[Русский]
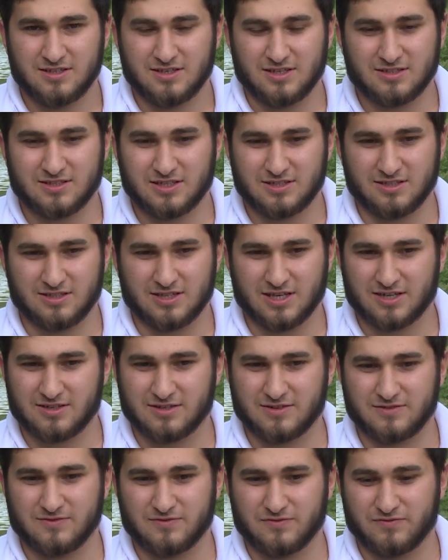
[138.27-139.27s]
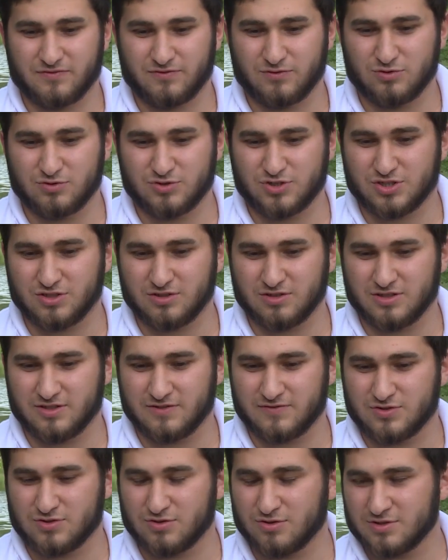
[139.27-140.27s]
Это не так выучил
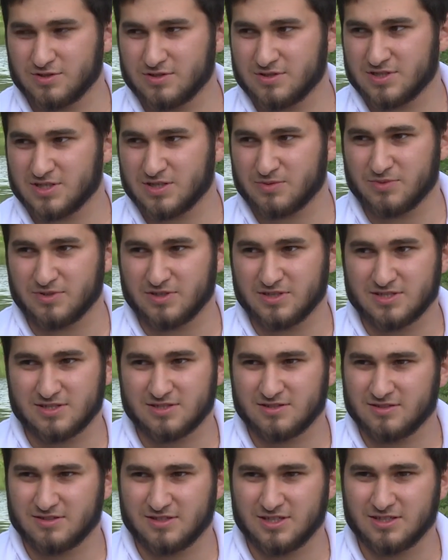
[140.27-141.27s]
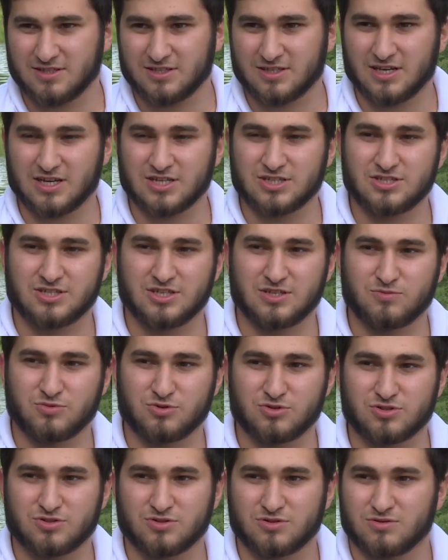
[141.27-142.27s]
и все, забылось. Нет, каждый день
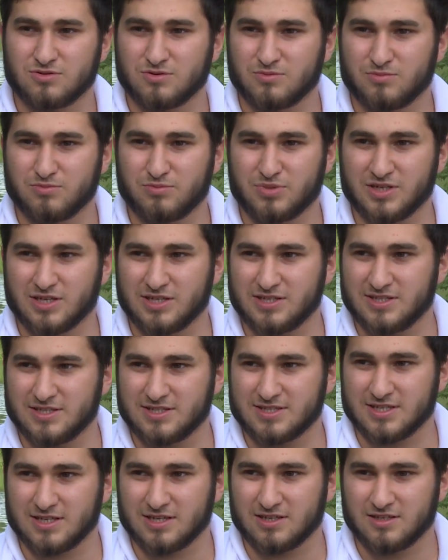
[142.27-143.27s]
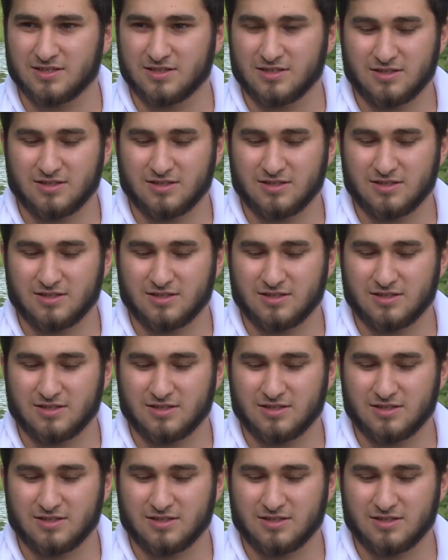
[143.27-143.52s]
может пригодиться